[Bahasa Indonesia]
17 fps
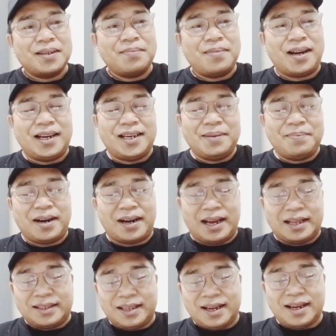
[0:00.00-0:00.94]
Bahkan dia
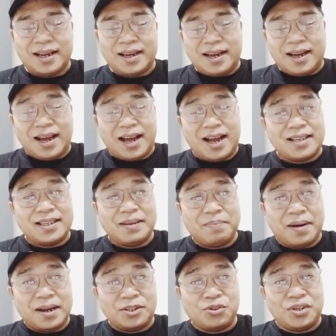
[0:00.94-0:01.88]
berkata, hanya
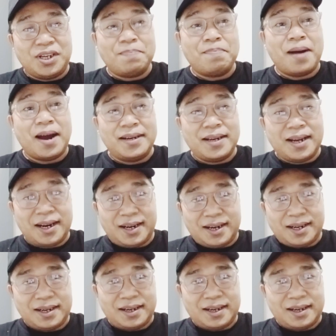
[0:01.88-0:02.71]
baju di badan